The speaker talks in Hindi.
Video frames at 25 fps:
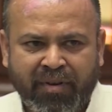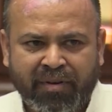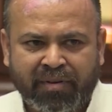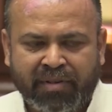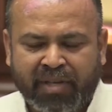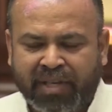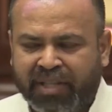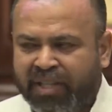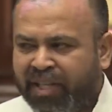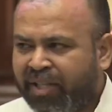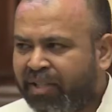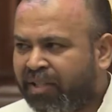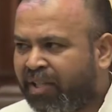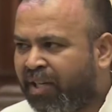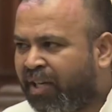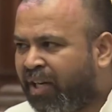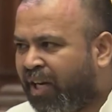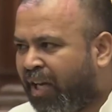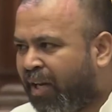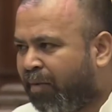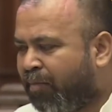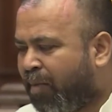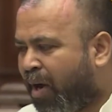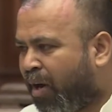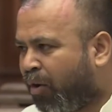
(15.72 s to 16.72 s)
सदन की
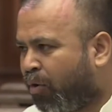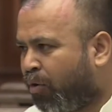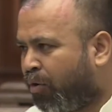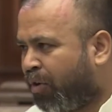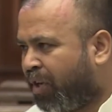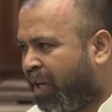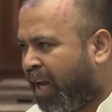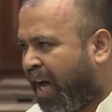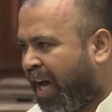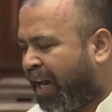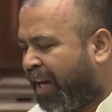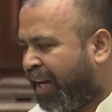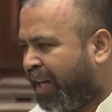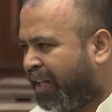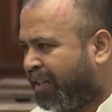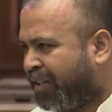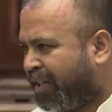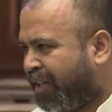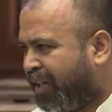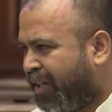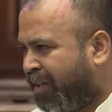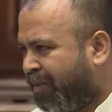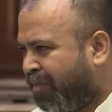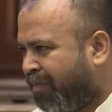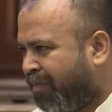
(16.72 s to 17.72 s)
गरिमा को गिरा रहे थे